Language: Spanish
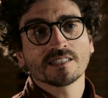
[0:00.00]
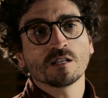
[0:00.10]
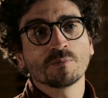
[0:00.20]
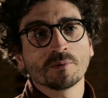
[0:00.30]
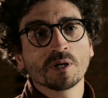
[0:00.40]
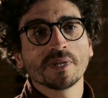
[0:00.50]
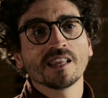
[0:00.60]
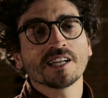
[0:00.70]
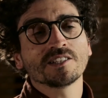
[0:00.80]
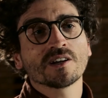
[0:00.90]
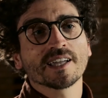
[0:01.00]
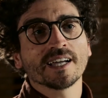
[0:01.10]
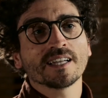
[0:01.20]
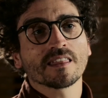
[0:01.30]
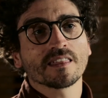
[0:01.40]
es el primer peldaño que
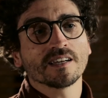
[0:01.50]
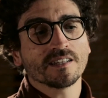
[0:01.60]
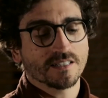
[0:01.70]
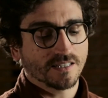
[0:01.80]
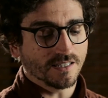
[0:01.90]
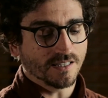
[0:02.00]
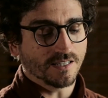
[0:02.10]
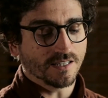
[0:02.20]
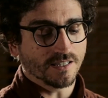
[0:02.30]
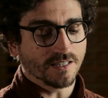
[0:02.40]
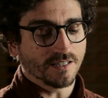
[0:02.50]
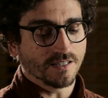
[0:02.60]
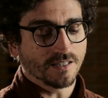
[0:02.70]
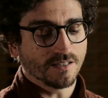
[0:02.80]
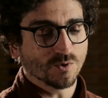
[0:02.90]
hay hacia eh,
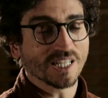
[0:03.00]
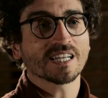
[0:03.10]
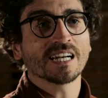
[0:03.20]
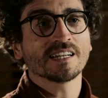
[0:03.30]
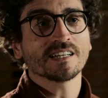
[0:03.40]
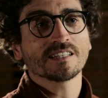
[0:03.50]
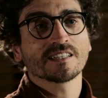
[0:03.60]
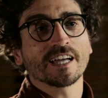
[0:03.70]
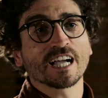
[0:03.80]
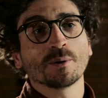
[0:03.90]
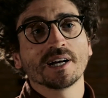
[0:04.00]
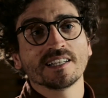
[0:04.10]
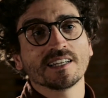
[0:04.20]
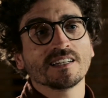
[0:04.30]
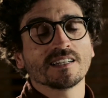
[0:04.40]
una escalera que
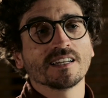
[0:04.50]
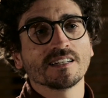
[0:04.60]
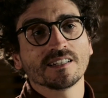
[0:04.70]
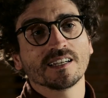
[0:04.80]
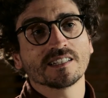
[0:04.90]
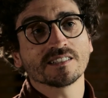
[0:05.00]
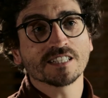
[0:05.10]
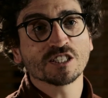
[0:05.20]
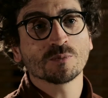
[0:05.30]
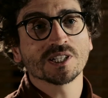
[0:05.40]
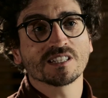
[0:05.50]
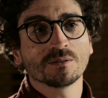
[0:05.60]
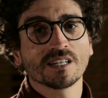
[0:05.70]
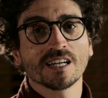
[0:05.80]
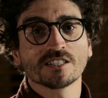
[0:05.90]
acabaría en ese intento por
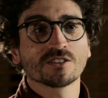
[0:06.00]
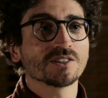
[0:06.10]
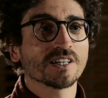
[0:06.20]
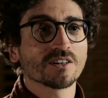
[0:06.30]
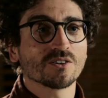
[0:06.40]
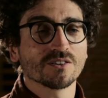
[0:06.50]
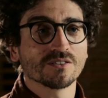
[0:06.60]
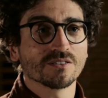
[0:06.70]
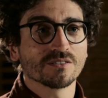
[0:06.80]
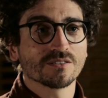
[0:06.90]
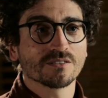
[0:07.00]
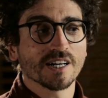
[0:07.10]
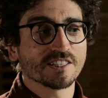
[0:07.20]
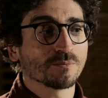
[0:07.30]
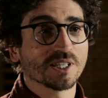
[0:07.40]
escribir la historia con
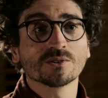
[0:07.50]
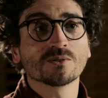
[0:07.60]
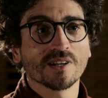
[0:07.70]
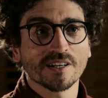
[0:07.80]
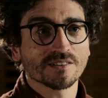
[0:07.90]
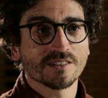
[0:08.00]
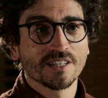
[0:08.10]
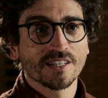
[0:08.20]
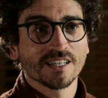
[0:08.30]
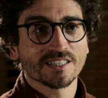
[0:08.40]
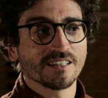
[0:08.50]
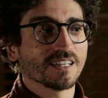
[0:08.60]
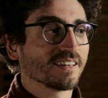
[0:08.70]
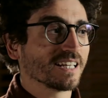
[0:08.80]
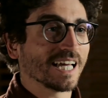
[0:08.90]
H mayúscula, ¿no? esa
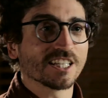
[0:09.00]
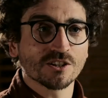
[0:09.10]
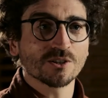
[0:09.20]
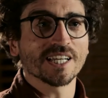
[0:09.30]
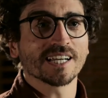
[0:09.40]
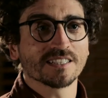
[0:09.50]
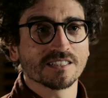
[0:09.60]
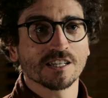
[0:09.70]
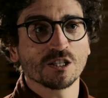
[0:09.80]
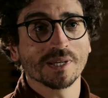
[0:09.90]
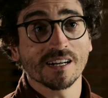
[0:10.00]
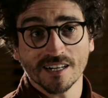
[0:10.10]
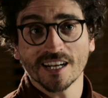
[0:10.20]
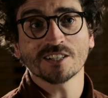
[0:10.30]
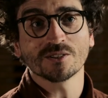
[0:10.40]
idea de la historia que se escribe, el
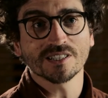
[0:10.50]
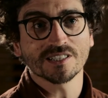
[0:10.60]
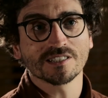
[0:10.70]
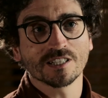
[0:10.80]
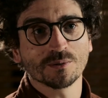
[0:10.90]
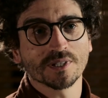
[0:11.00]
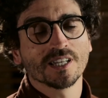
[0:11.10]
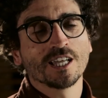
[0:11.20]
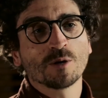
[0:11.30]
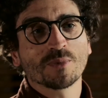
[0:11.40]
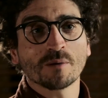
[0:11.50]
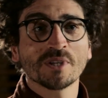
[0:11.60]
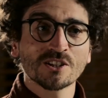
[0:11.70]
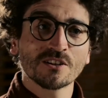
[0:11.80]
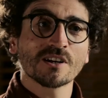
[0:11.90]
relato que se escribe. Para mí
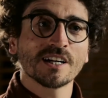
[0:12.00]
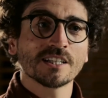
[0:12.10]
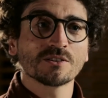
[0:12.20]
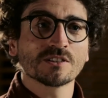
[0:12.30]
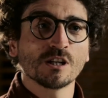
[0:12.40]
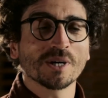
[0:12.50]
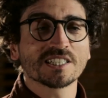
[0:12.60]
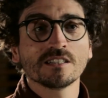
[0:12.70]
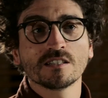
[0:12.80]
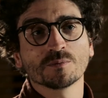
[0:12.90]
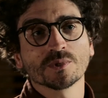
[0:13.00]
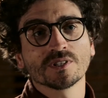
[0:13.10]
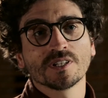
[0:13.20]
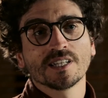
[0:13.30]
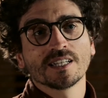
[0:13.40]
esos dos relatos, el más íntimo
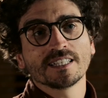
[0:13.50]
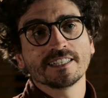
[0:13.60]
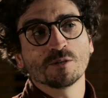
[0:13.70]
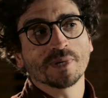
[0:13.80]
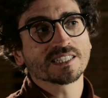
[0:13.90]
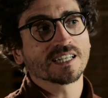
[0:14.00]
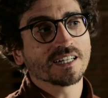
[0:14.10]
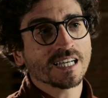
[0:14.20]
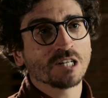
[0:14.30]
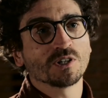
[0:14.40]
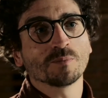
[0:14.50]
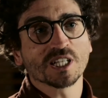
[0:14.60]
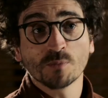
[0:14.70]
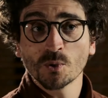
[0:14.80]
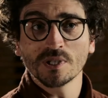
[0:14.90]
y el más general o el
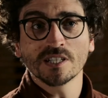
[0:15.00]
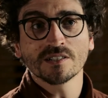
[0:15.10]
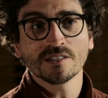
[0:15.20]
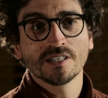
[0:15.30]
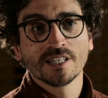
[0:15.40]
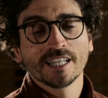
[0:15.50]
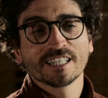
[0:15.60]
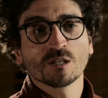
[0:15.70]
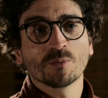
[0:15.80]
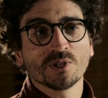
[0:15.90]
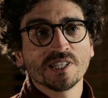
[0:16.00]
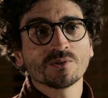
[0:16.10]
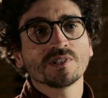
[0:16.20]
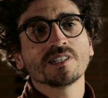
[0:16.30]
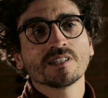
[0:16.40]
más público, se podían
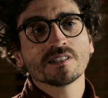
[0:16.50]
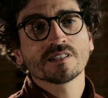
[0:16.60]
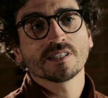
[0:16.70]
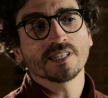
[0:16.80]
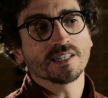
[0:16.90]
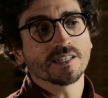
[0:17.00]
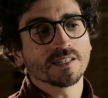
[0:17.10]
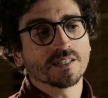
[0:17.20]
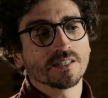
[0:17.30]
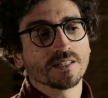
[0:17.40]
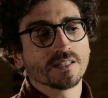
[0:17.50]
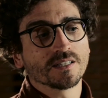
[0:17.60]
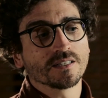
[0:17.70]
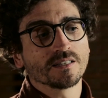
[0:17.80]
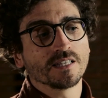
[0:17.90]
unir
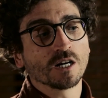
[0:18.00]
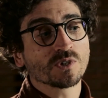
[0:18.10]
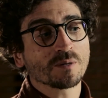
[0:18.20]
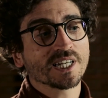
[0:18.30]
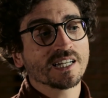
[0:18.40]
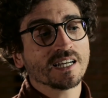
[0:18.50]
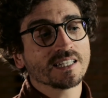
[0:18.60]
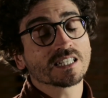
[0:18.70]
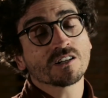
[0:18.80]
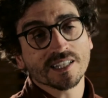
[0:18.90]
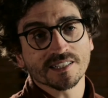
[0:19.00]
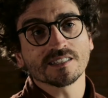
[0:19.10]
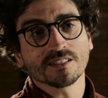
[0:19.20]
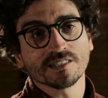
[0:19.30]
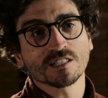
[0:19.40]
eh, de alguna manera y es lo que he
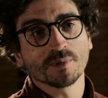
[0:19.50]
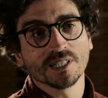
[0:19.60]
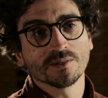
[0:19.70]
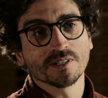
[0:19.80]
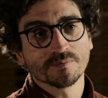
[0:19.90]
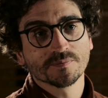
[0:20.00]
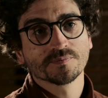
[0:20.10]
intentado en esta película.